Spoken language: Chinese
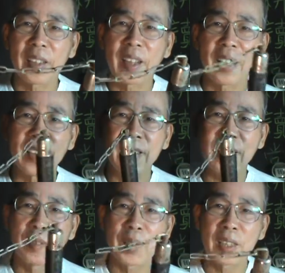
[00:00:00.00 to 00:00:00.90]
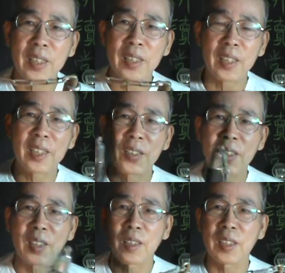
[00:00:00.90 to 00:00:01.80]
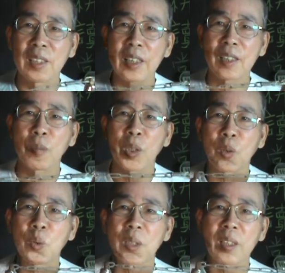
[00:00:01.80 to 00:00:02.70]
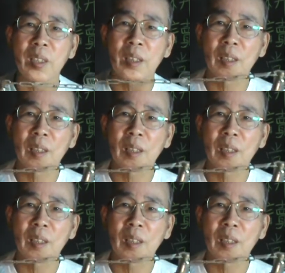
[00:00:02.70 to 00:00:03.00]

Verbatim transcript: 那里面其实那个小册子当时没有录影，